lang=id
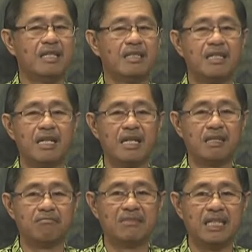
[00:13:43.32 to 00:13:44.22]

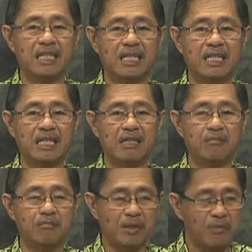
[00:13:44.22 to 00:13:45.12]
dan uh,
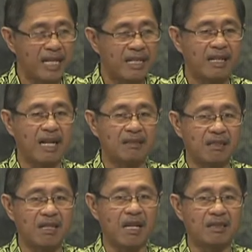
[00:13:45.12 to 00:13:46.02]
berbagai
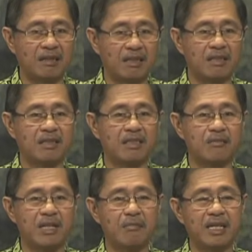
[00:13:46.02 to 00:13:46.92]
karakter-karakter hmm.
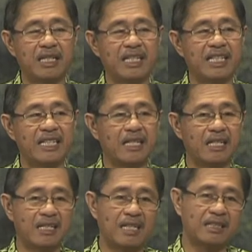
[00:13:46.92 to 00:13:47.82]
sebagaimana
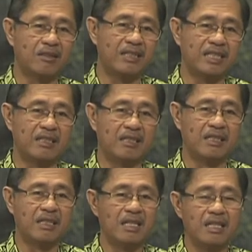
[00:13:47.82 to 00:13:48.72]
diinginkan atau di
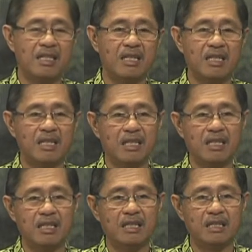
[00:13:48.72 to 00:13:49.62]

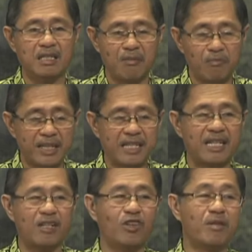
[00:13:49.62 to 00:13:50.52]
uh,
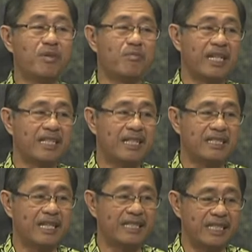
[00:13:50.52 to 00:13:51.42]
kampanyekan oleh pemerintah
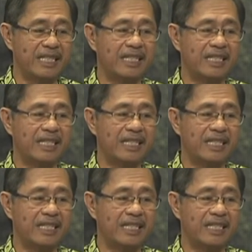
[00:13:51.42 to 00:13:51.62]
ya. saat ini.